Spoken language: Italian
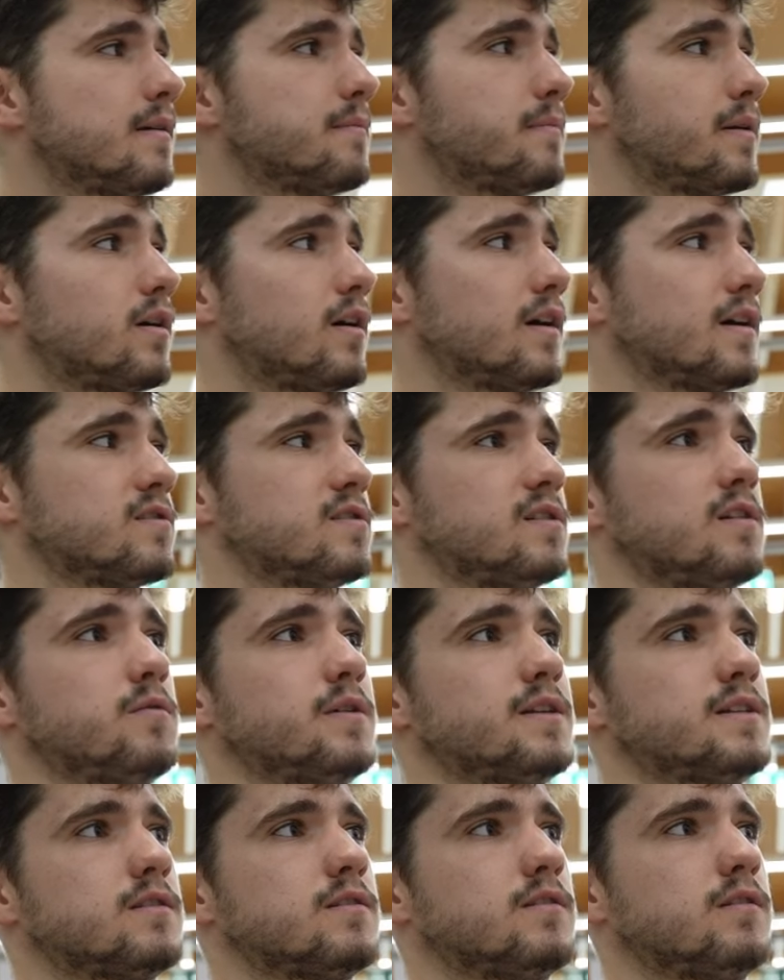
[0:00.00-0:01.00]
però a causa di
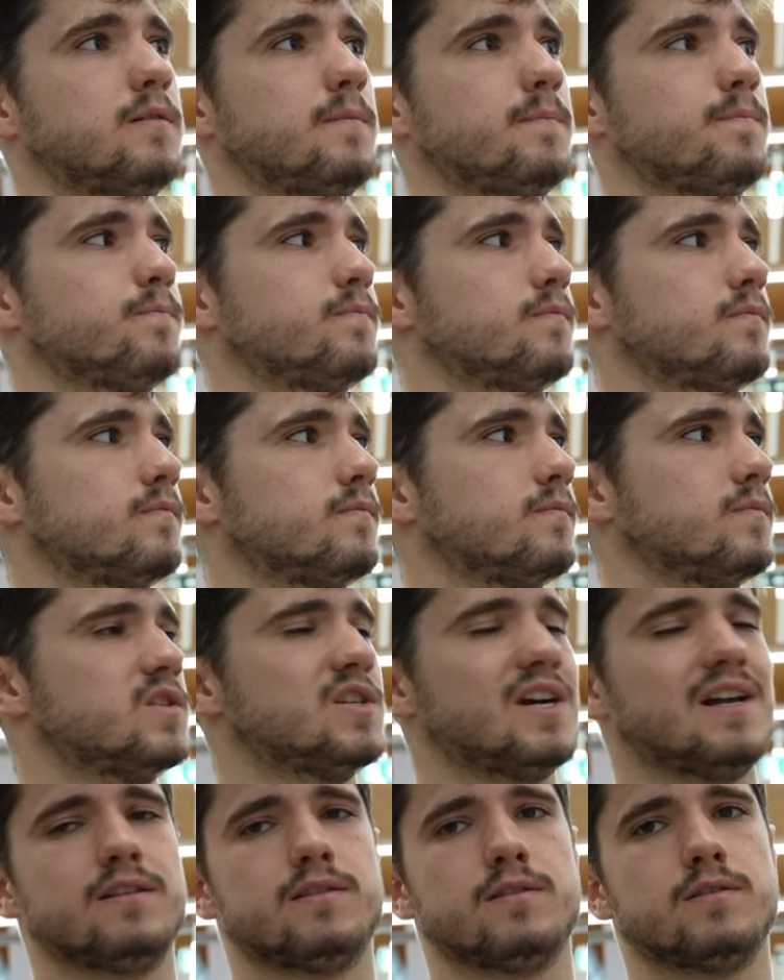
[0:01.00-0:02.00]
questo mm,
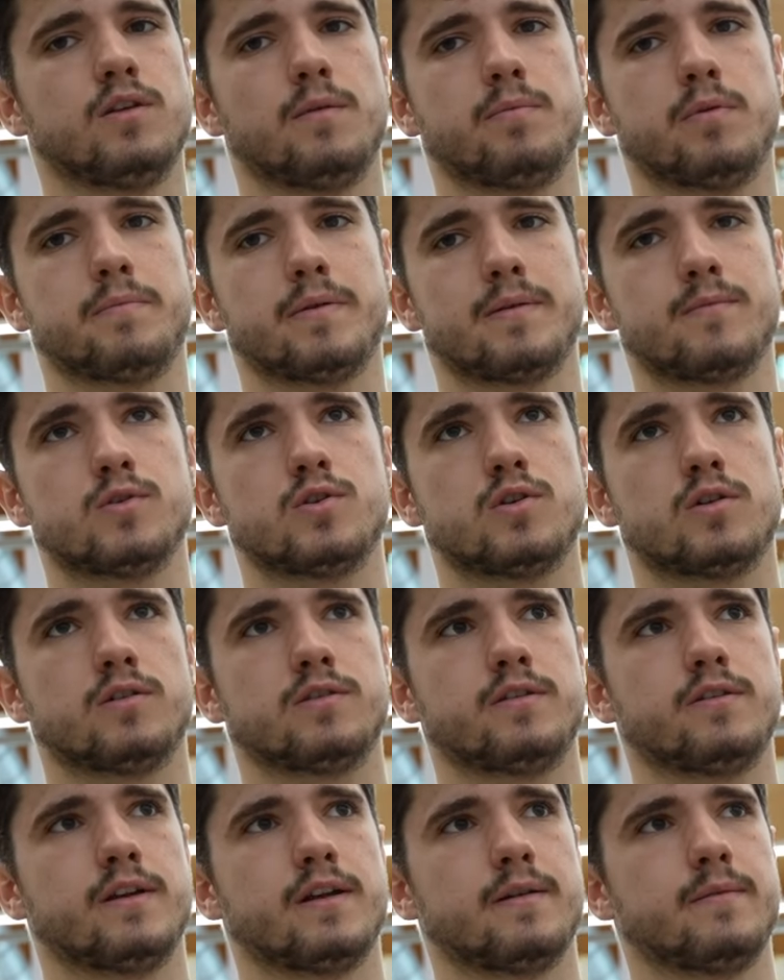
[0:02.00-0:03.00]
già dopo il primo giorno
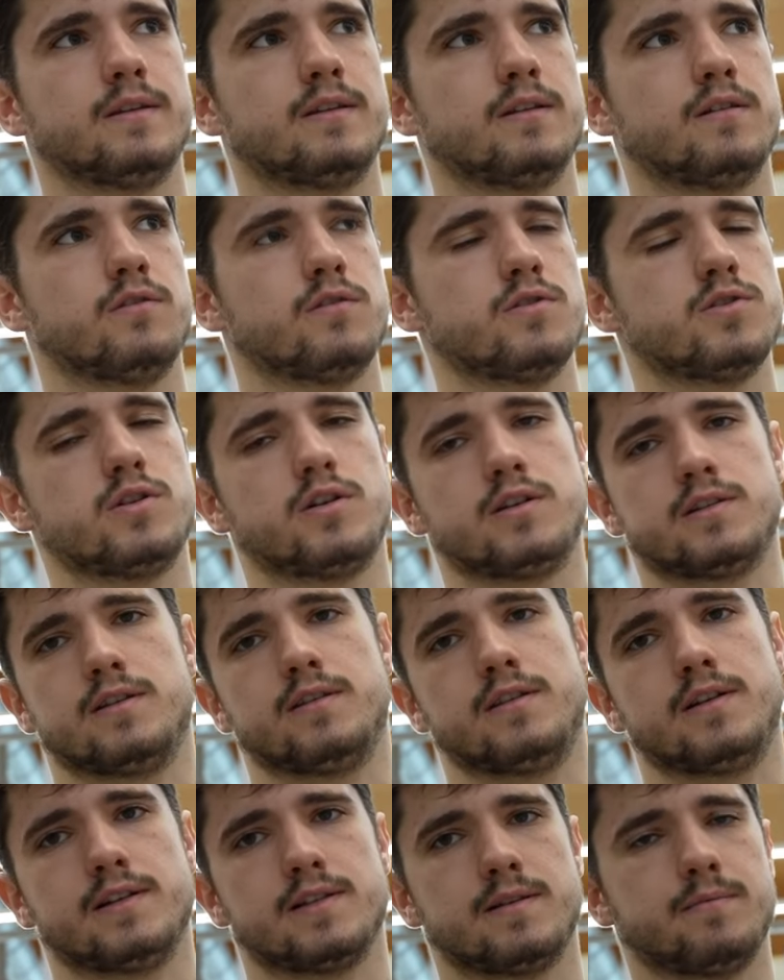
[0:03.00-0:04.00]
teoricamente non riuscirò a
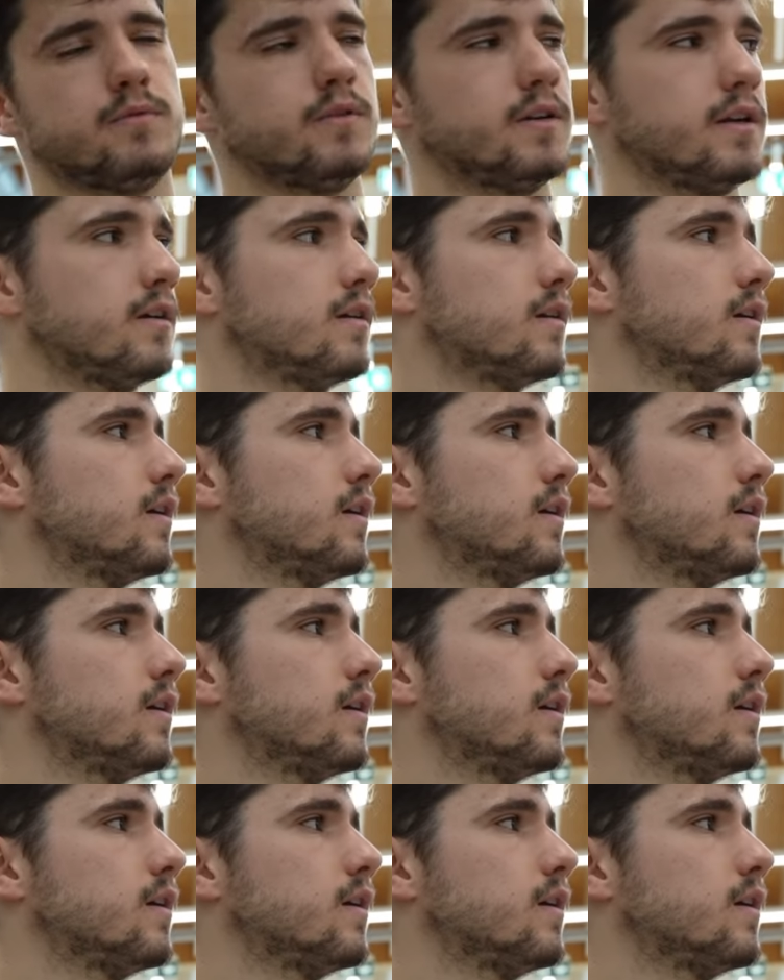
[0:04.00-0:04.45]
sentire i sapori.